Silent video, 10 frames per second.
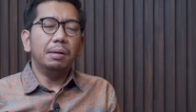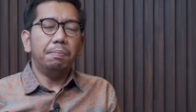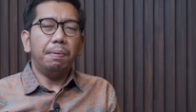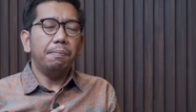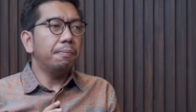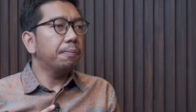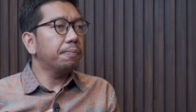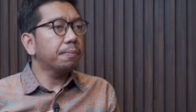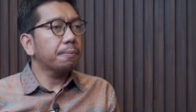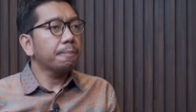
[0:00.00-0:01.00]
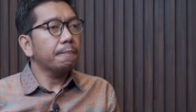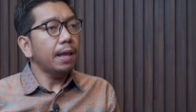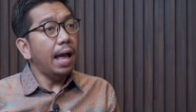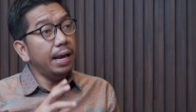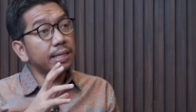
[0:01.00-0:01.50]
Atau ada skala
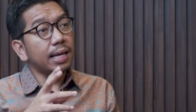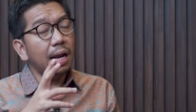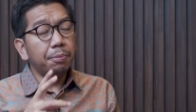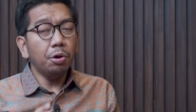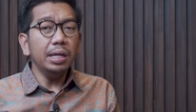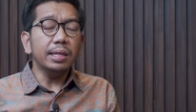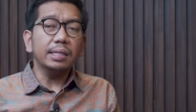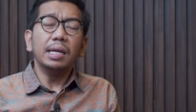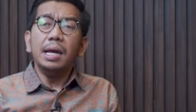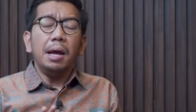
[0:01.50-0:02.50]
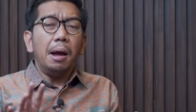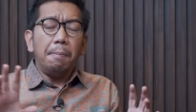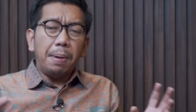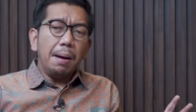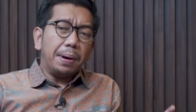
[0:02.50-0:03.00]
prioritas? Ada skala prioritas.
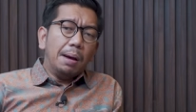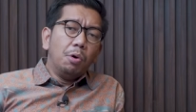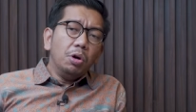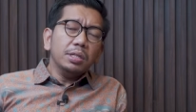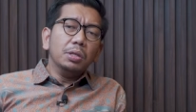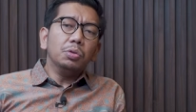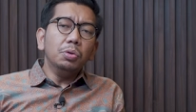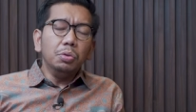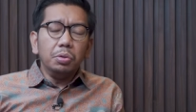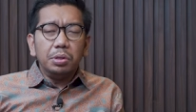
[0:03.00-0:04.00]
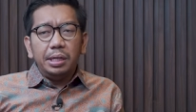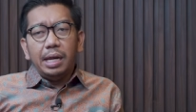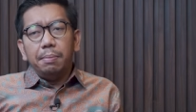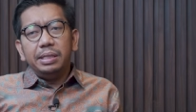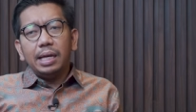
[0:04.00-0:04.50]
Okay. Pak Prabowo tentu
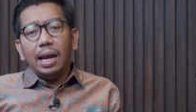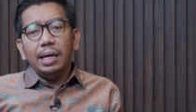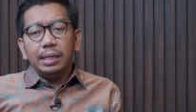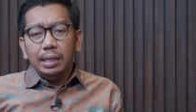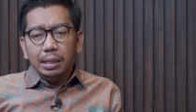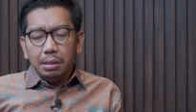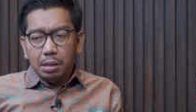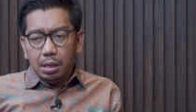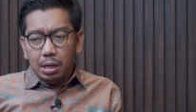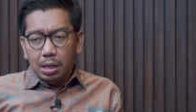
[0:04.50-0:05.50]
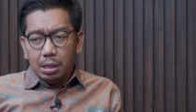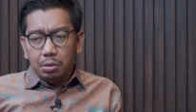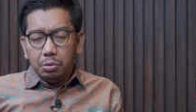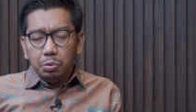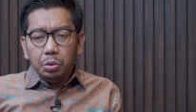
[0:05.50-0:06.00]
tidak bisa lagi
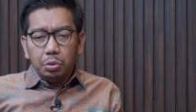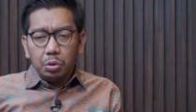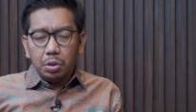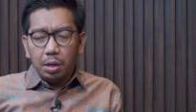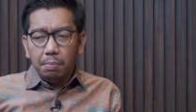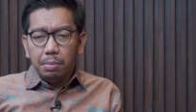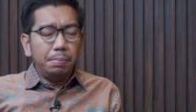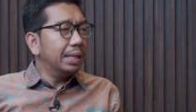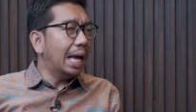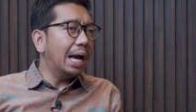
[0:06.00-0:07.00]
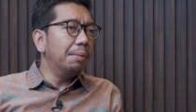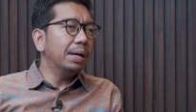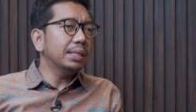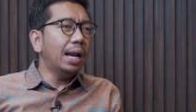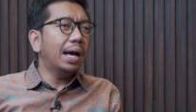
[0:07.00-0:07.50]
uh, untuk memetakan
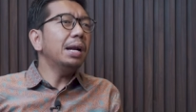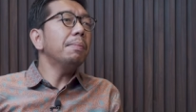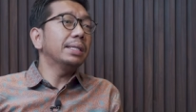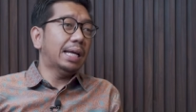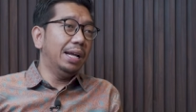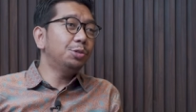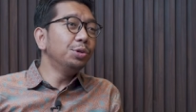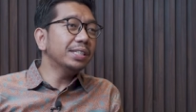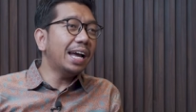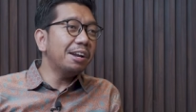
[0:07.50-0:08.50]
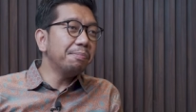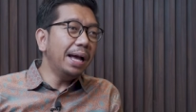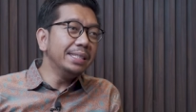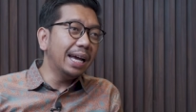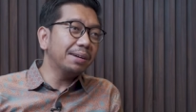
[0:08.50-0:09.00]
masalah karena masalahnya sudah sangat
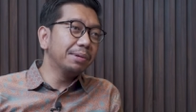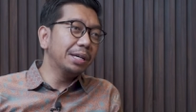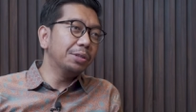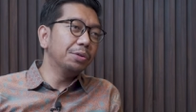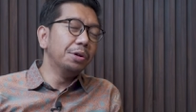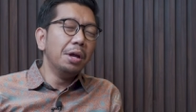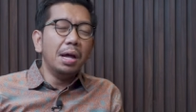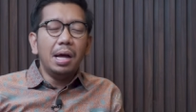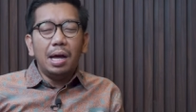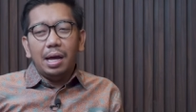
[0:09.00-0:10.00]
banyak yeah, begitu. Yeah. Iya.